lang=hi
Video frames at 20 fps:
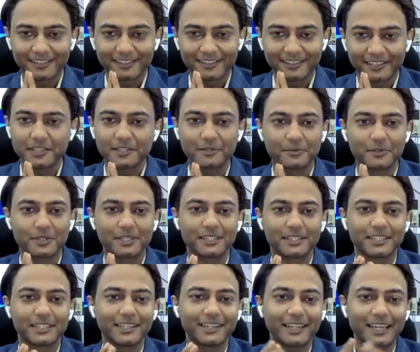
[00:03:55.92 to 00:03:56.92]
यही कहूँगा
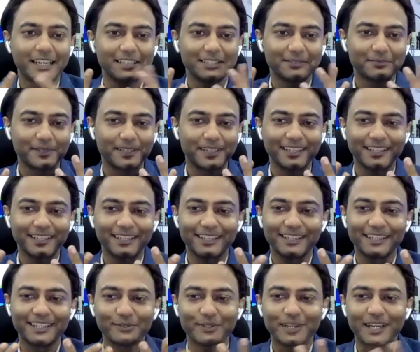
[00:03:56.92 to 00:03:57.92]
देखिए राज पटेल ने
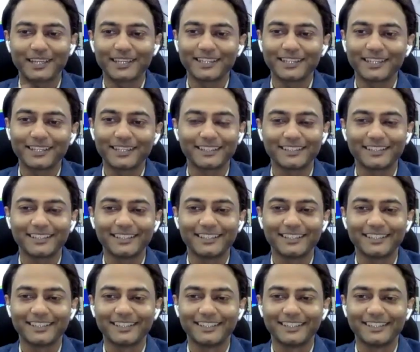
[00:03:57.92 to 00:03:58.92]
नई दुकानें खरीदी
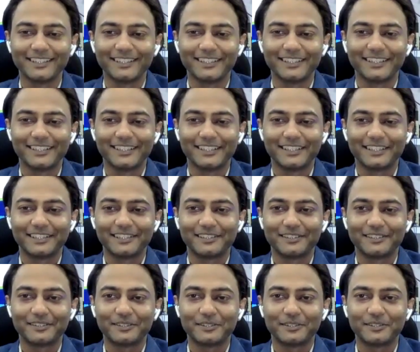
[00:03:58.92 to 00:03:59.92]

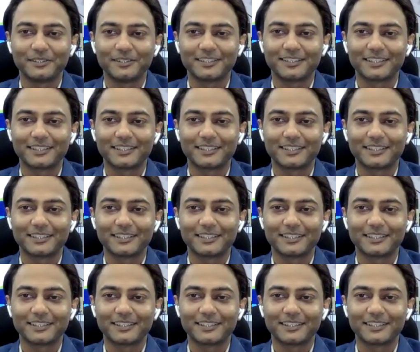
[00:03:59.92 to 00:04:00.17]
और